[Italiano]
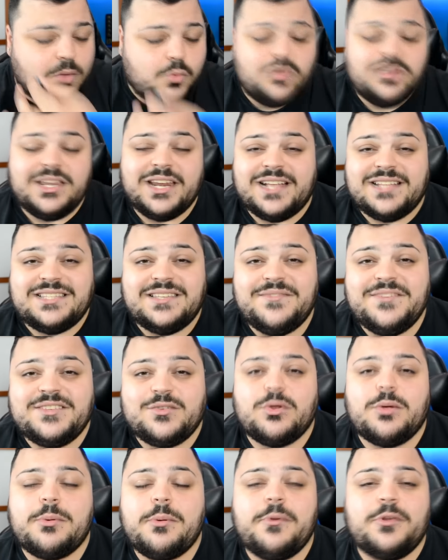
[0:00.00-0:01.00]
quindi ragazzi vi
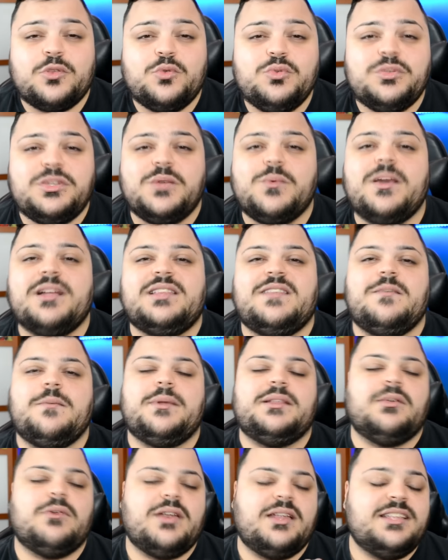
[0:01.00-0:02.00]
saluto proprio a tutti quanti, vi
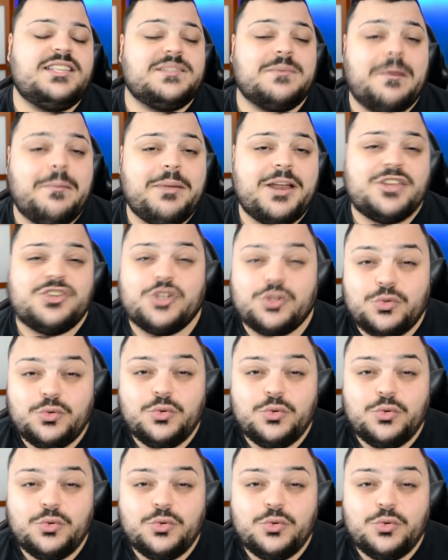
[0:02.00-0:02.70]
mando un grandissimo abbraccio